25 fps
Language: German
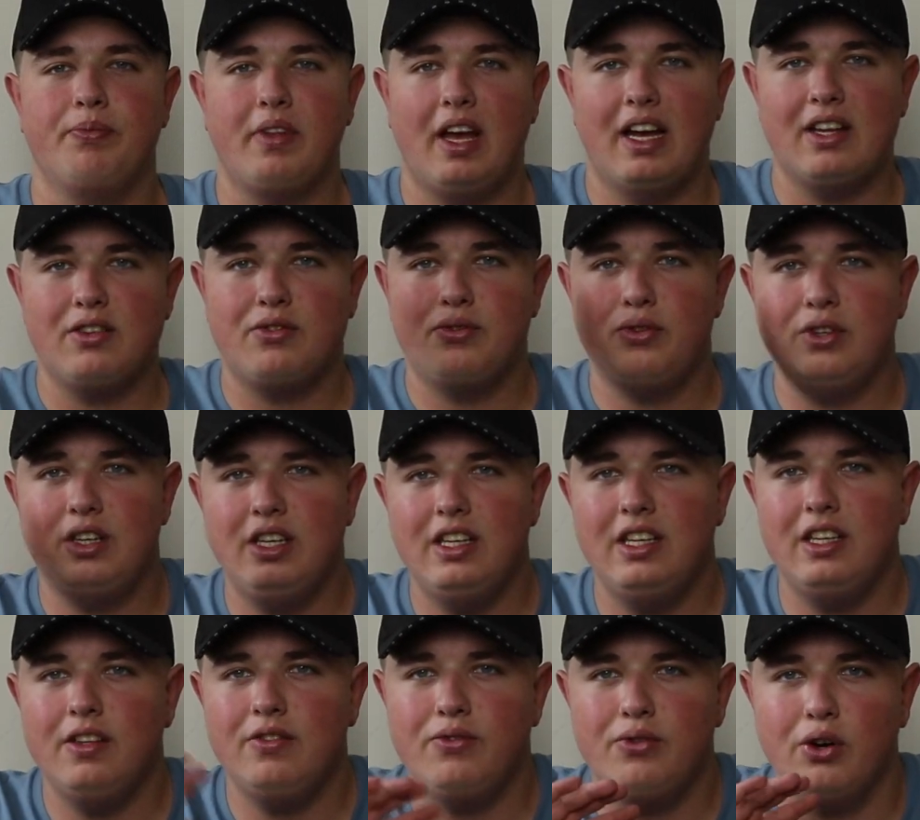Also für
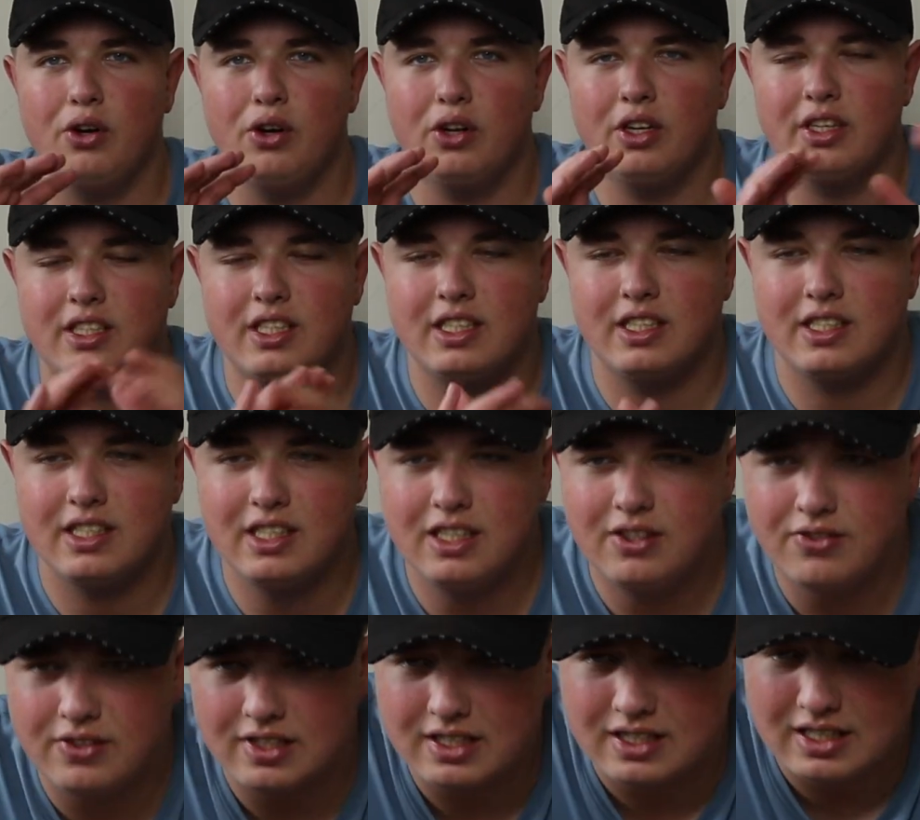die, die von euch, die es
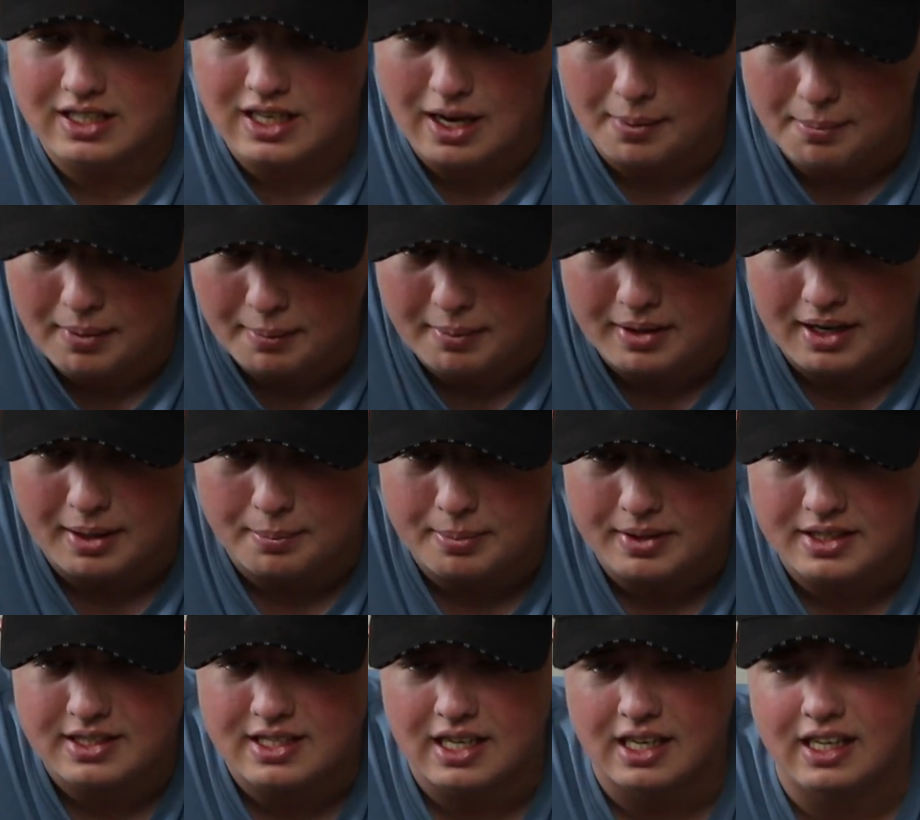nicht wissen, ich habe mal bei einer
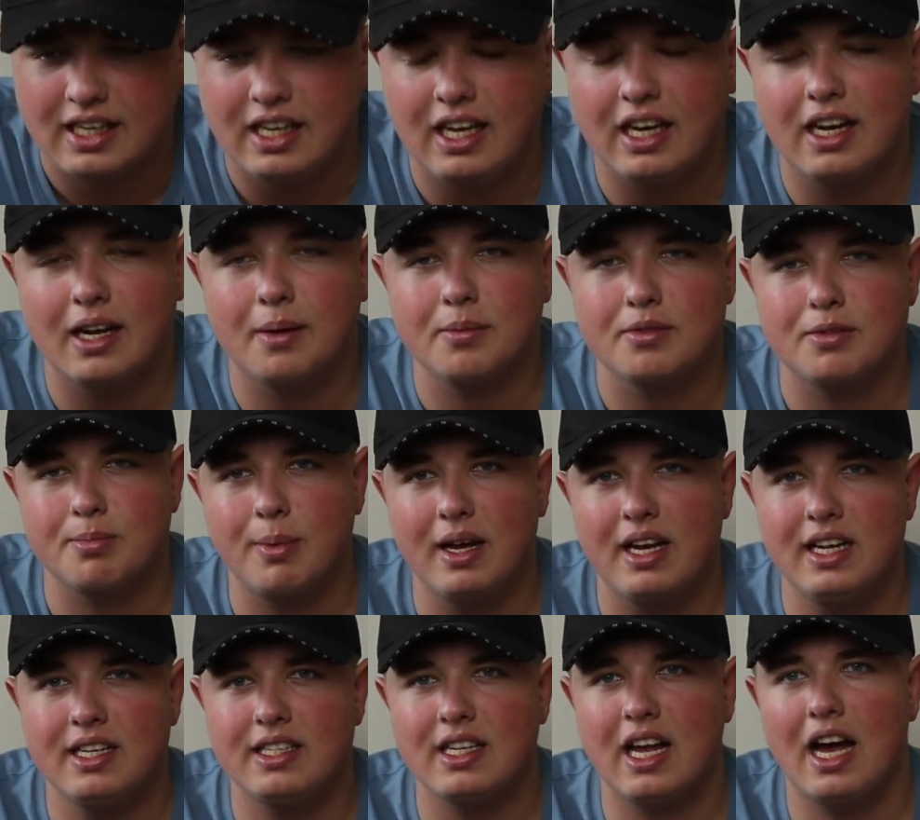Pizzeria namens
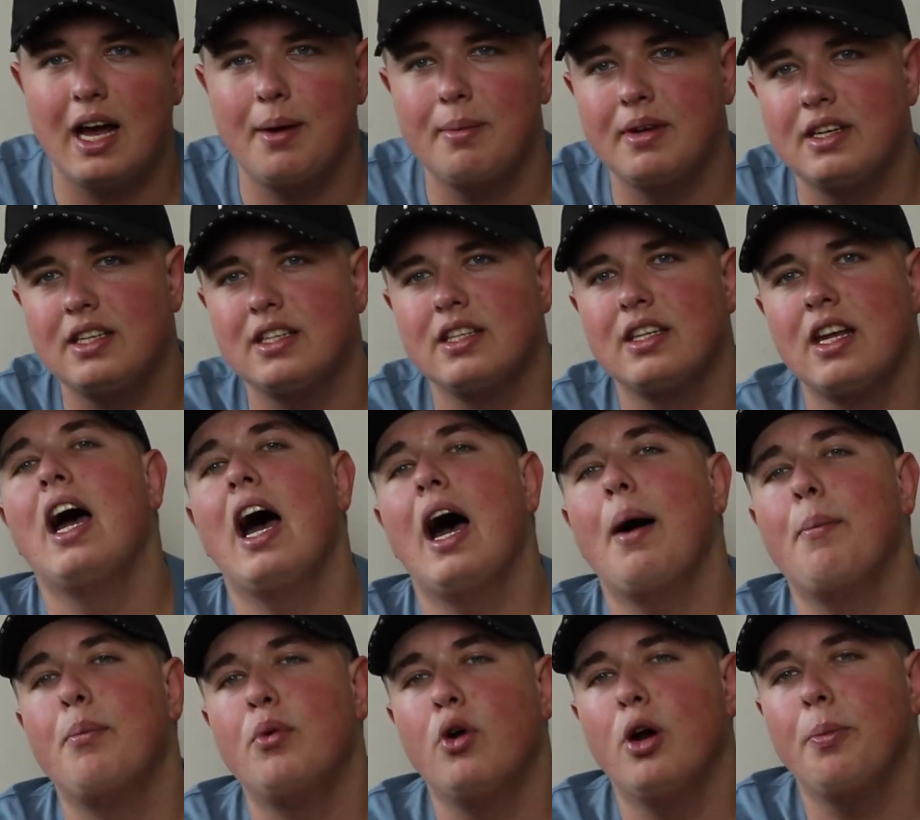Smileys gearbeitet,
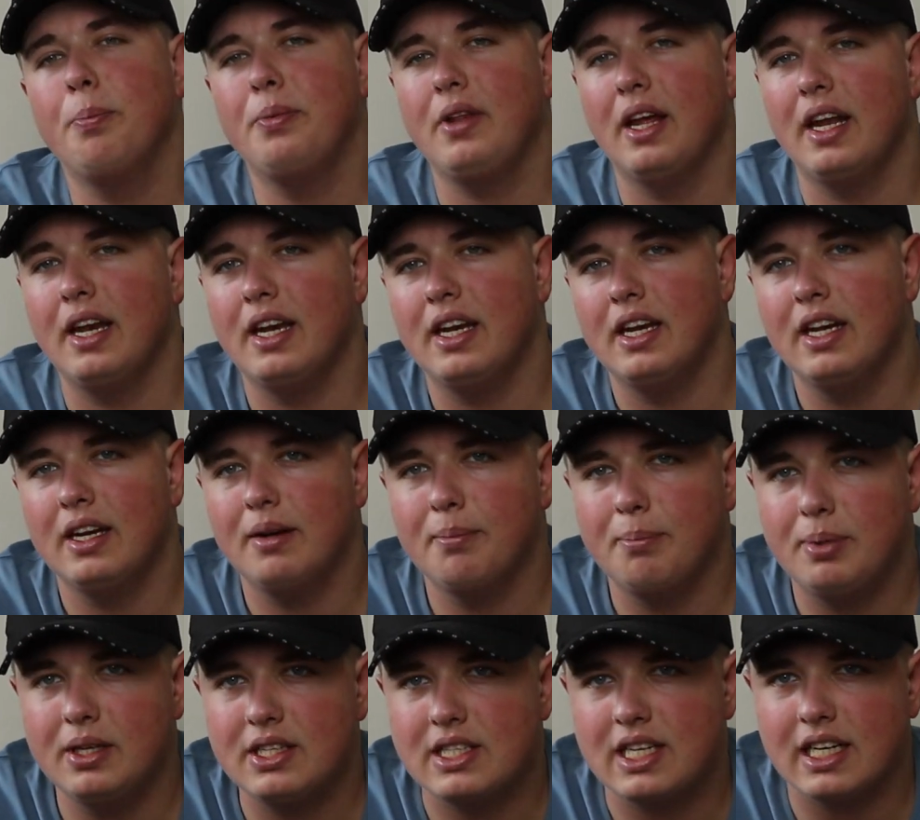habe Rob dann
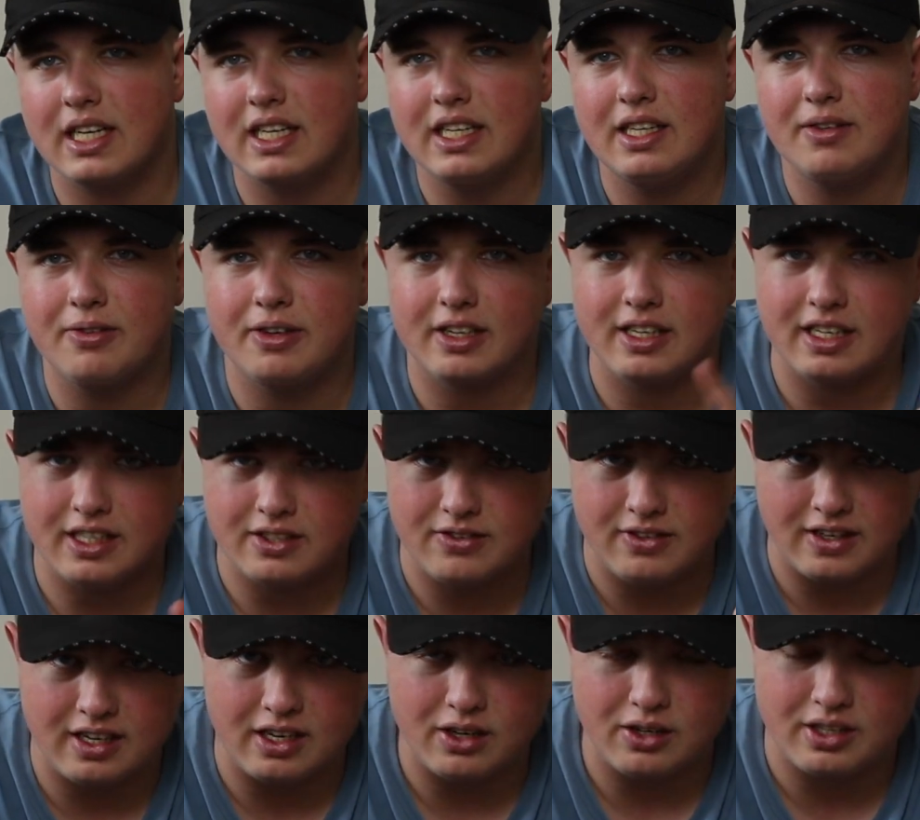Pizza geliefert,
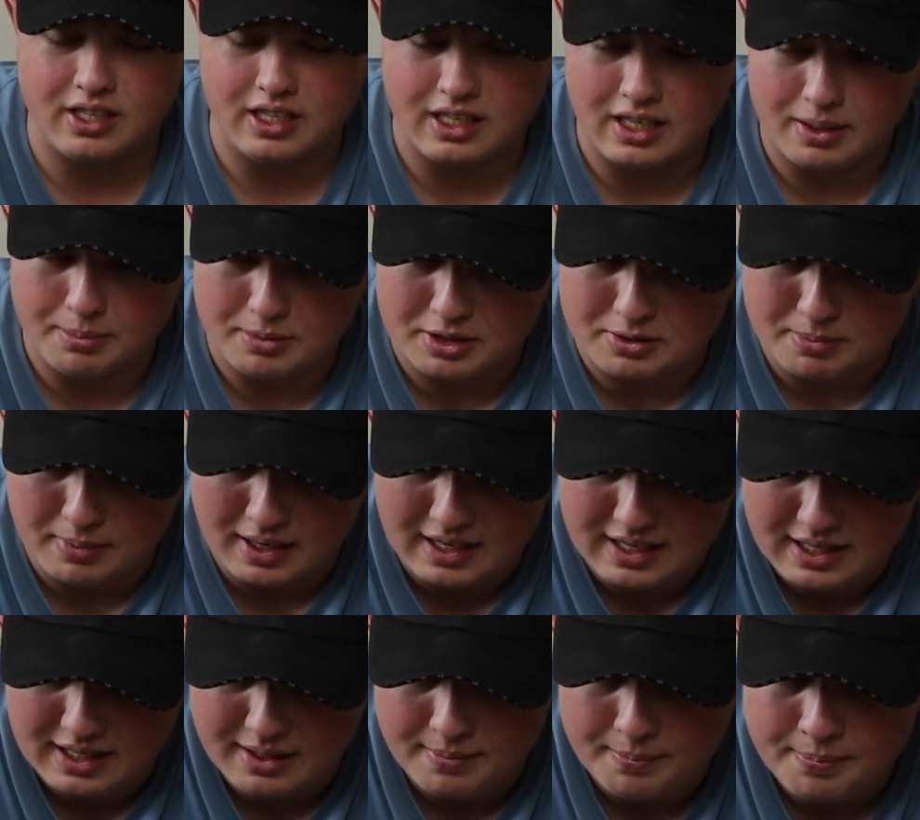deswegen auch der Name
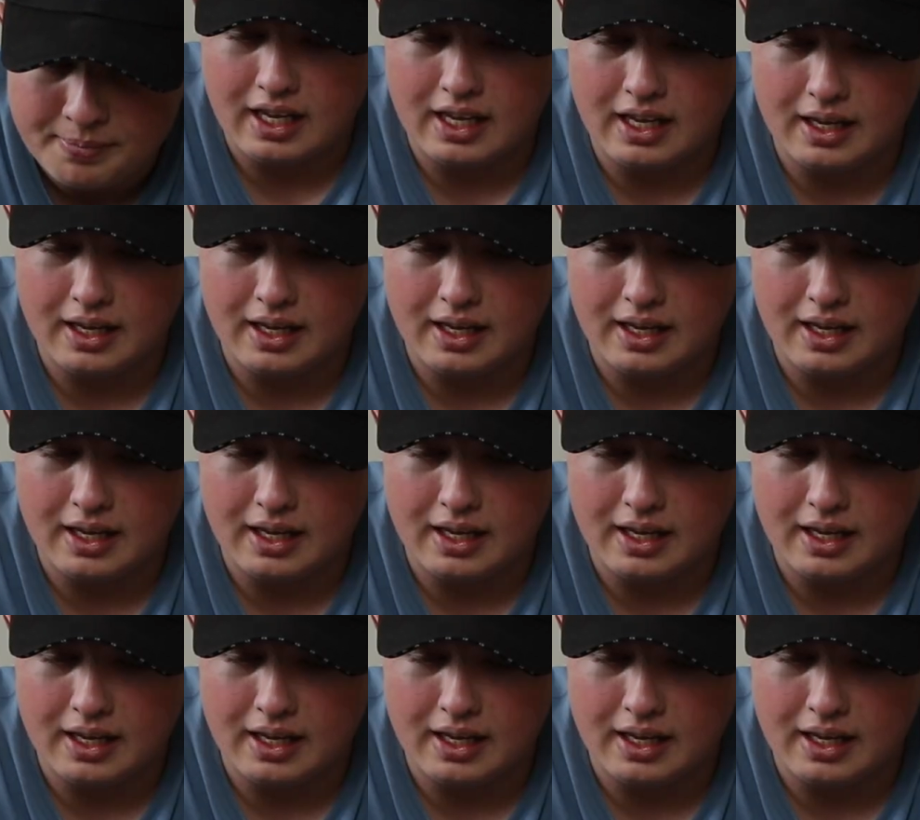Smiley.